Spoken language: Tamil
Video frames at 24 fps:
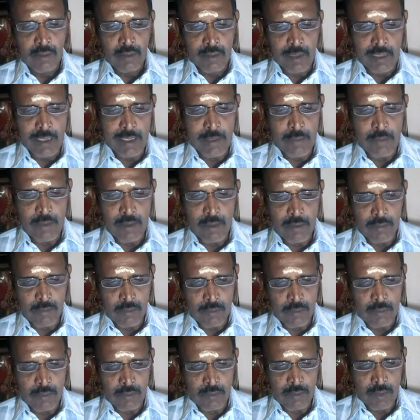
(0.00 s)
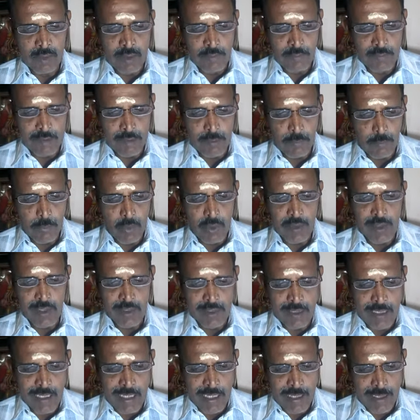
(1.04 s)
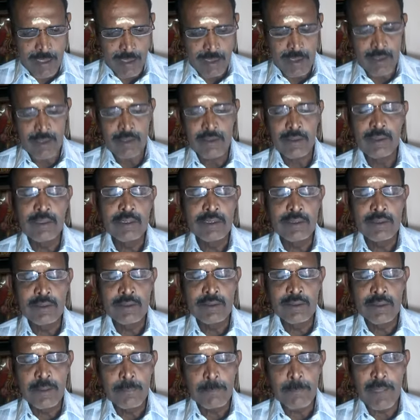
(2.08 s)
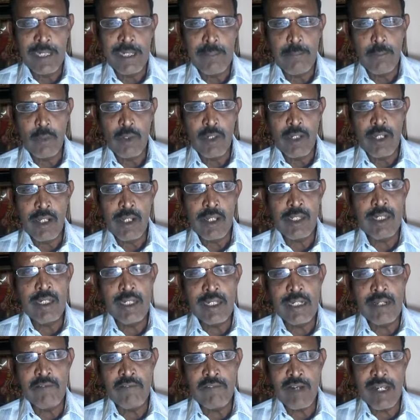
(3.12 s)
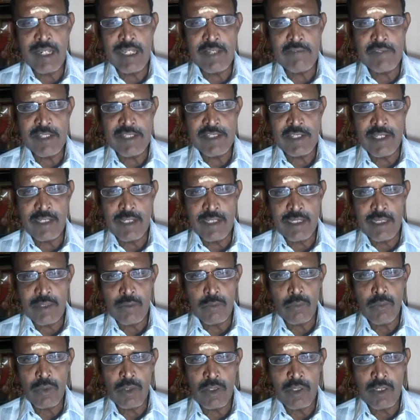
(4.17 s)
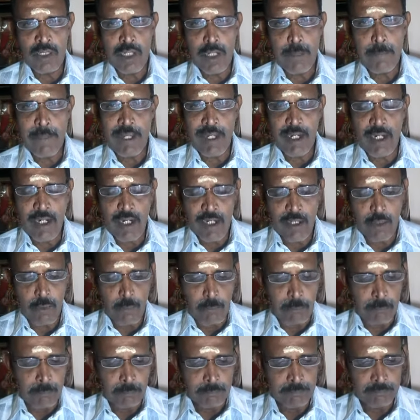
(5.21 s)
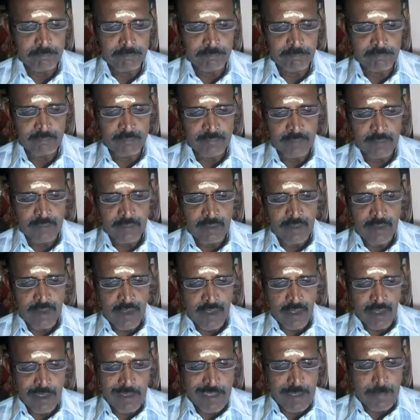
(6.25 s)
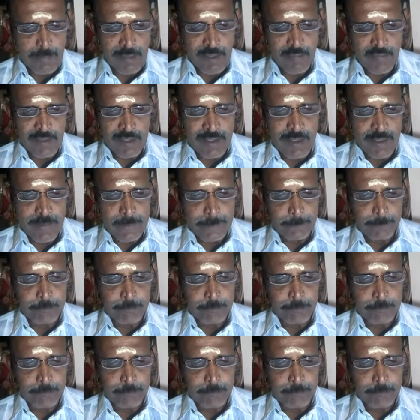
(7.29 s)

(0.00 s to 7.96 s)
நீங்கள் இது வந்து மோதிரத்தில் பண்ணி போட்டுக்குங்க இல்லைன்னா வாங்கி வச்சுக்கோங்க உங்களுக்கு நன்மைகள் நடக்கும் அதே மாதிரி வந்து